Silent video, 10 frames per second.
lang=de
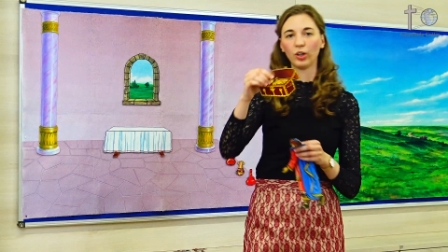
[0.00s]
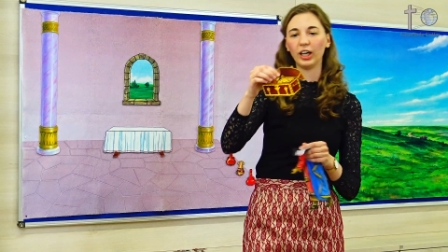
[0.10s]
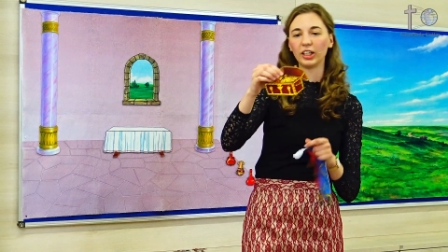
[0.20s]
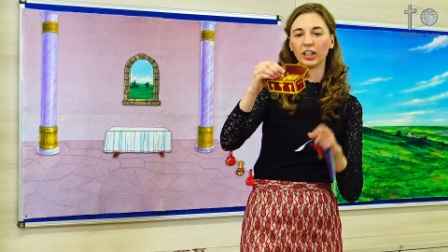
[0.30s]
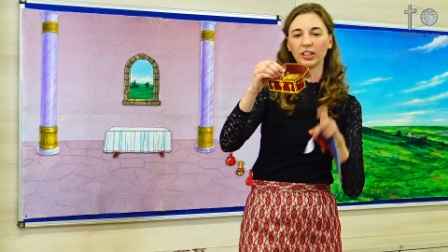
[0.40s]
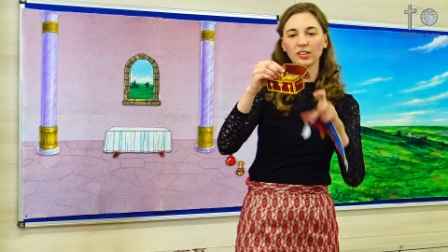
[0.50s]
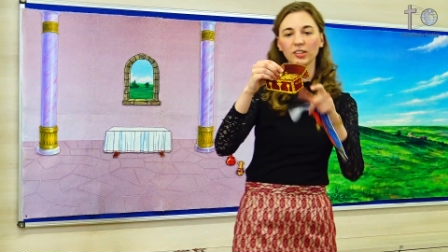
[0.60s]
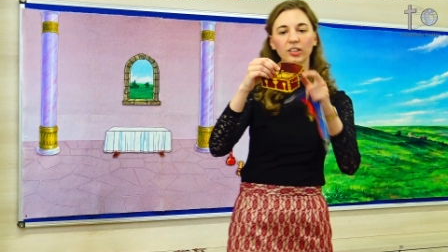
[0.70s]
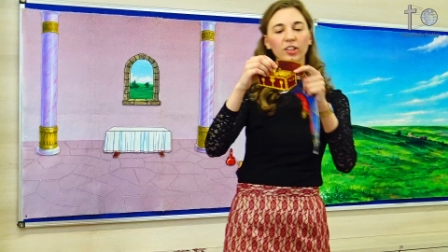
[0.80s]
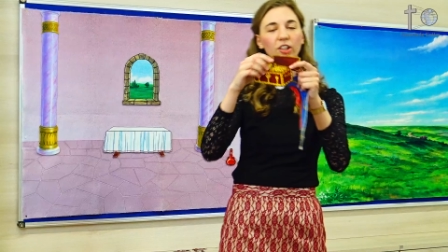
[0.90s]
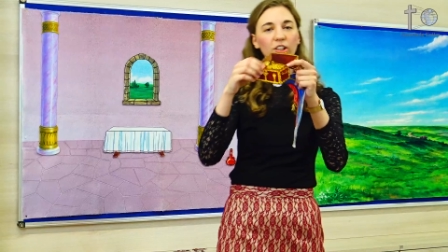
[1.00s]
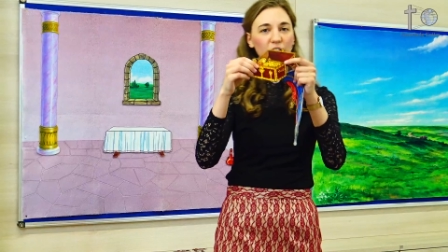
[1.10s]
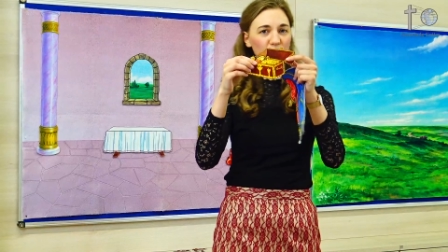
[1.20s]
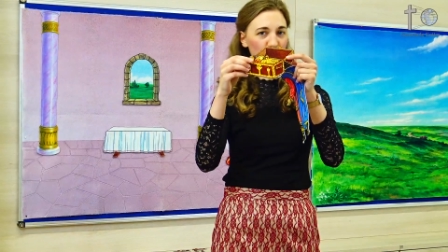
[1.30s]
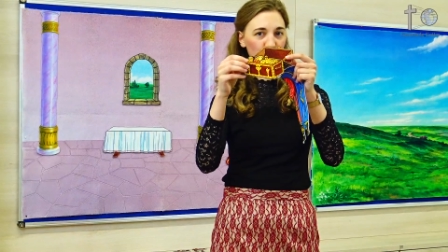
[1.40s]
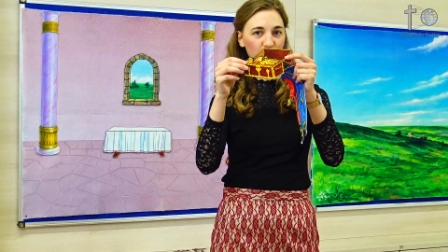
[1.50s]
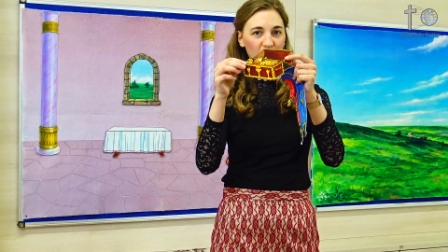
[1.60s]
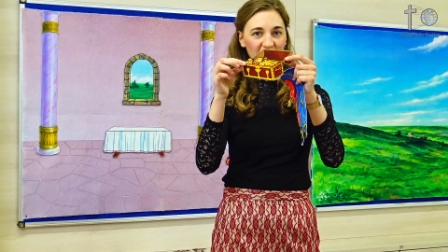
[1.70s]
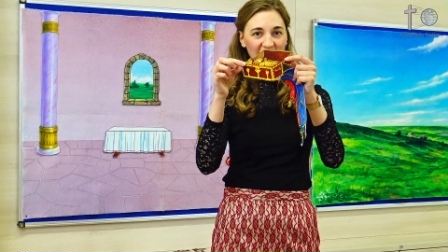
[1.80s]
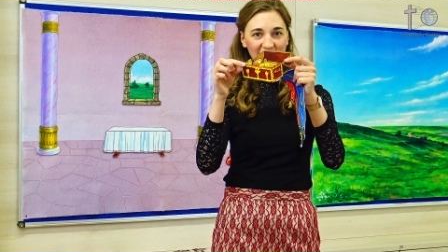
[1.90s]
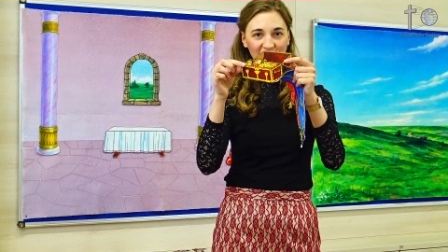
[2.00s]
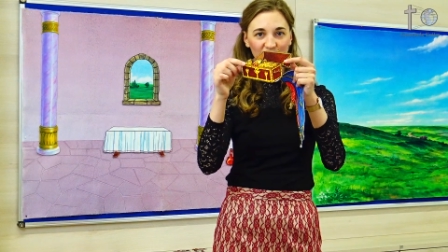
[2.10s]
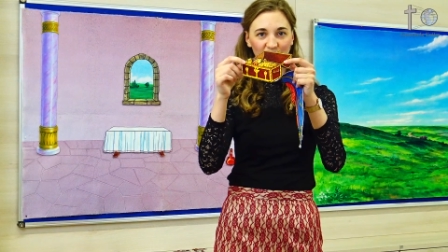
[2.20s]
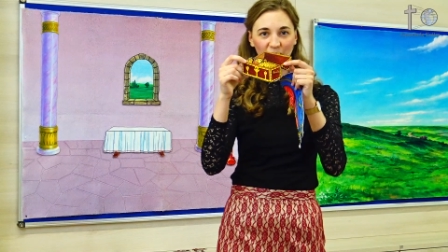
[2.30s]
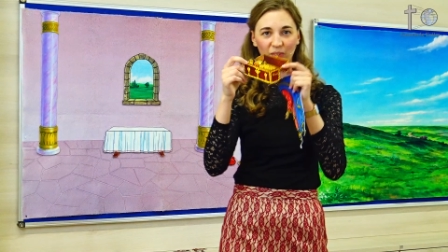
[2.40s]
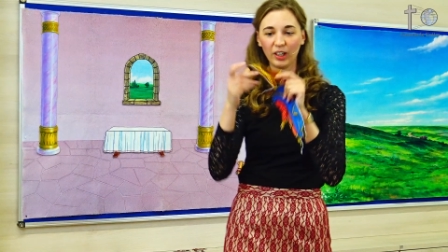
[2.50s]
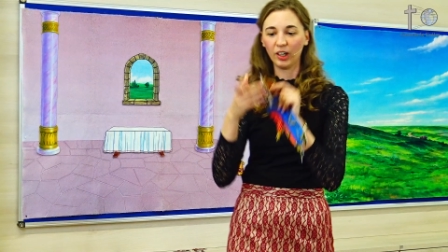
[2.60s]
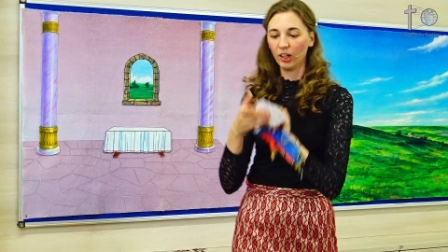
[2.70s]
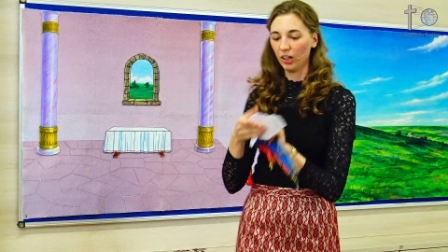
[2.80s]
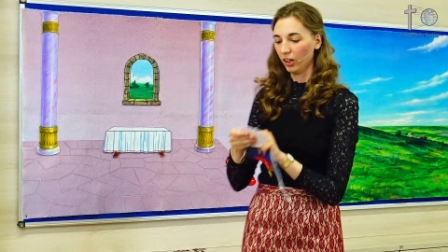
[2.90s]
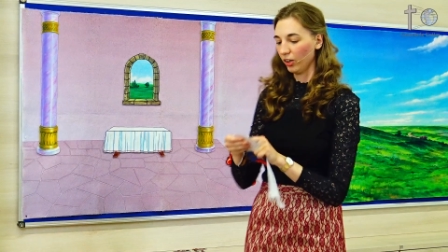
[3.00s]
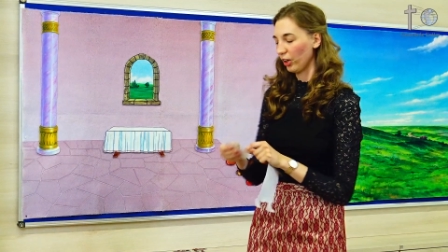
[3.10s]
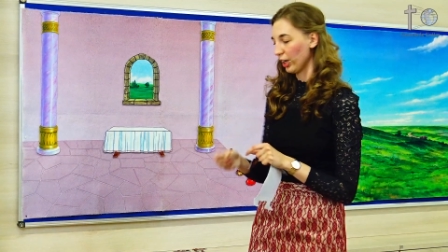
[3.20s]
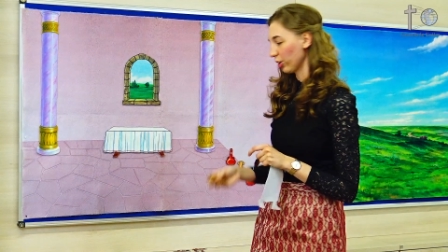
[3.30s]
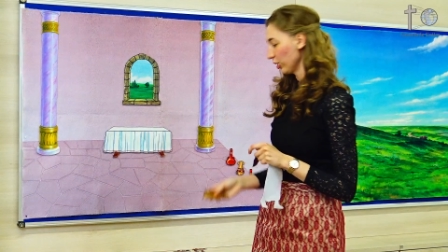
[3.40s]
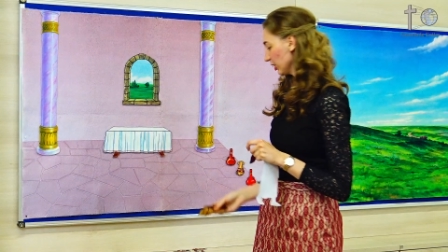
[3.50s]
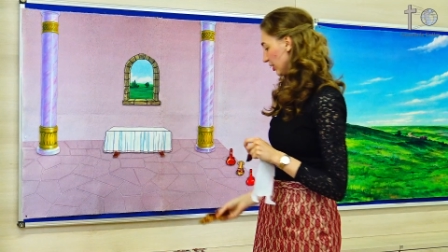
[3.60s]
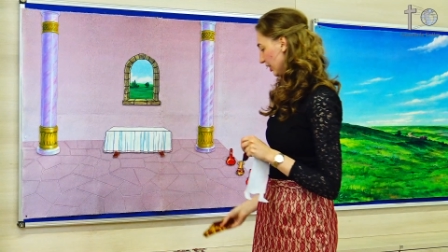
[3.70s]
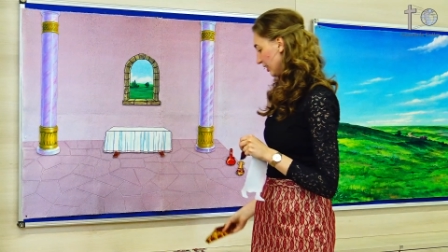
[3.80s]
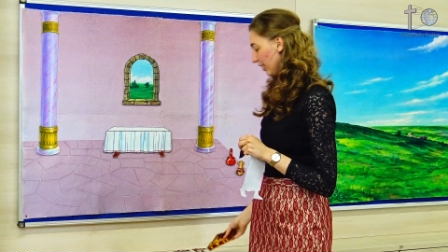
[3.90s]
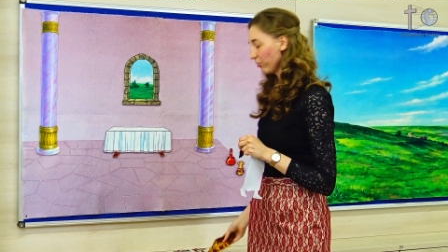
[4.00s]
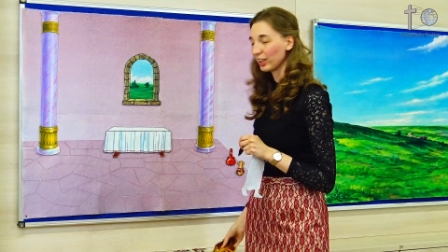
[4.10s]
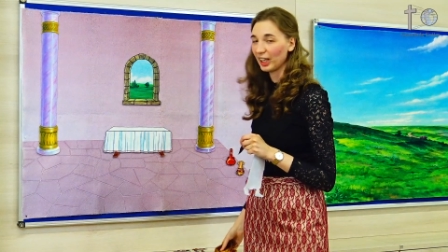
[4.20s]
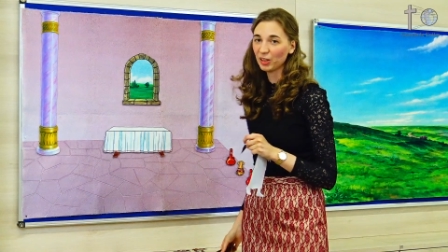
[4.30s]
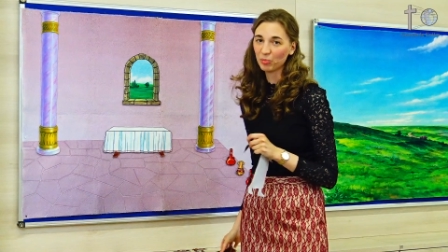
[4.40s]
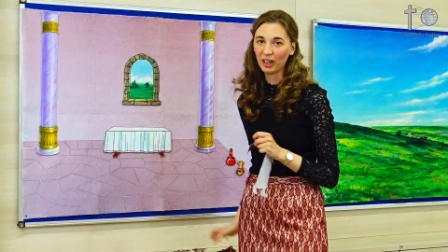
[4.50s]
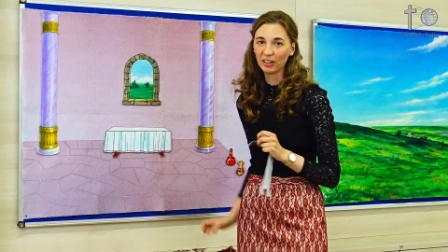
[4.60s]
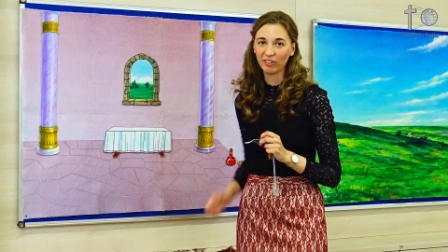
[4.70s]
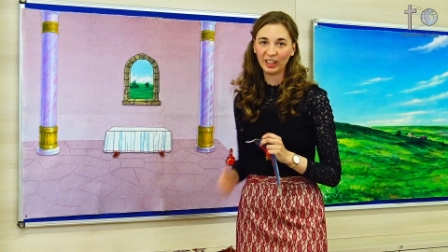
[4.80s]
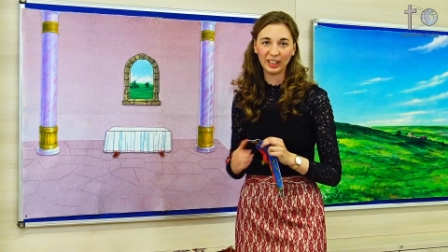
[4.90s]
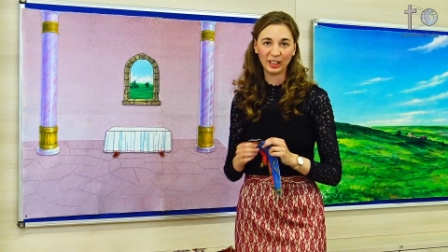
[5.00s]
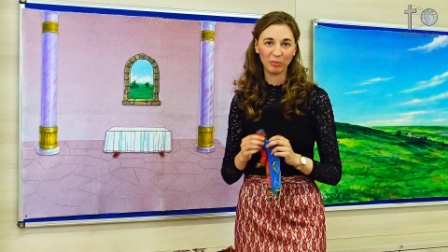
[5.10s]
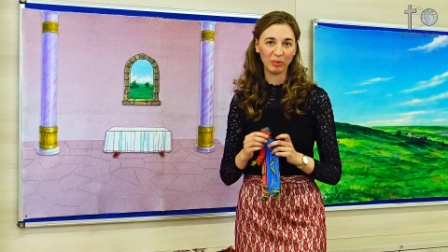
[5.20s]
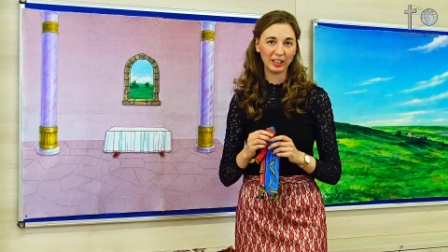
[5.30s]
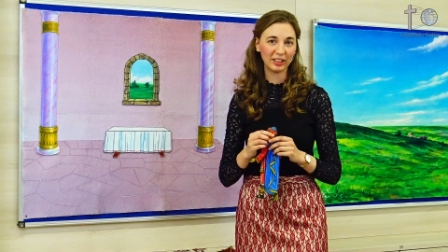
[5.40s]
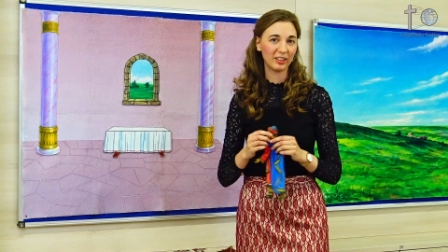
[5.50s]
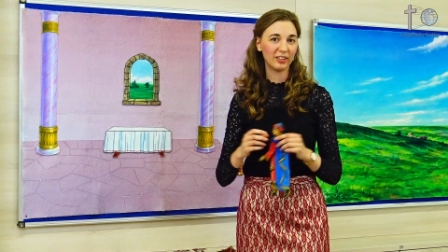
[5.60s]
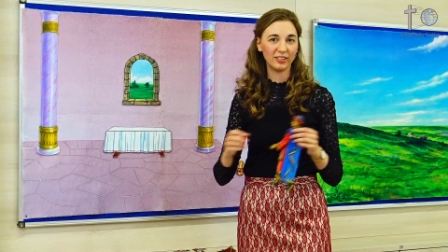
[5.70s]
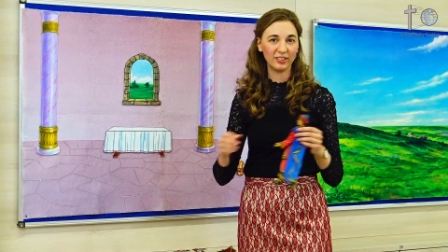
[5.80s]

eine ganze Kiste voller Geld. Er konnte sich sehr viel Geld machen, weil er nämlich